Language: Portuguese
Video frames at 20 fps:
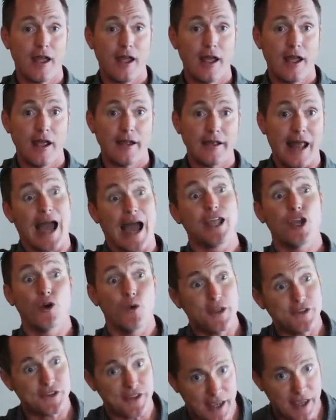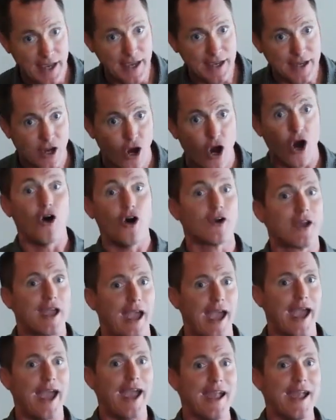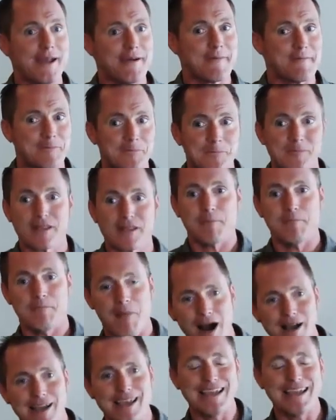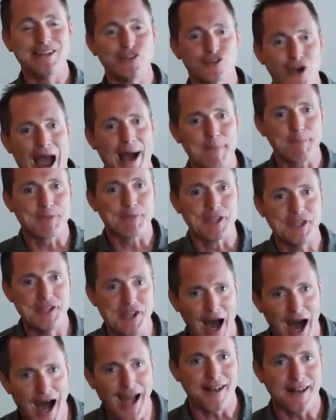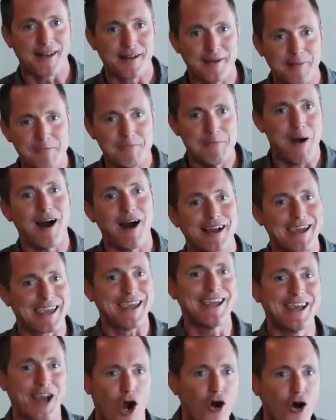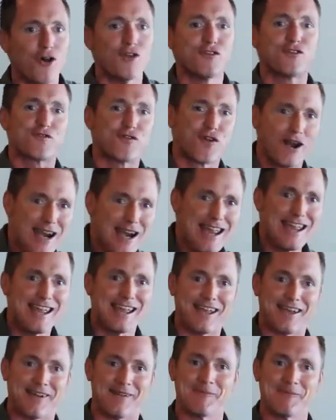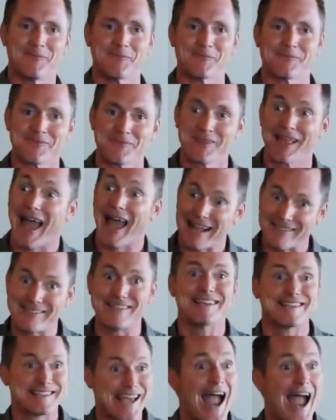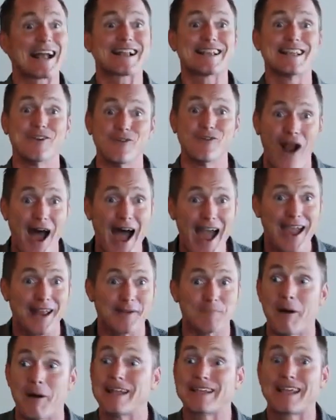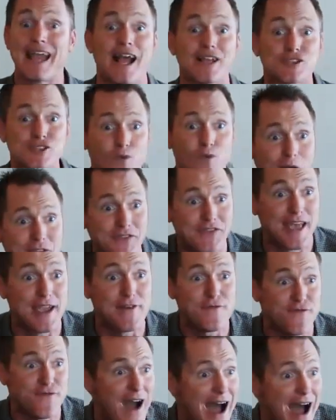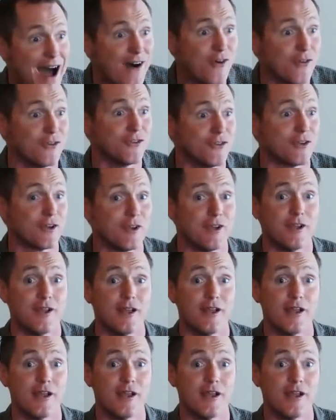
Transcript: Agora você pensaria, ok, o macaco solta a noz, o macaco fica livre. Isso é verdade. Mas adivinhe o que eles descobriram?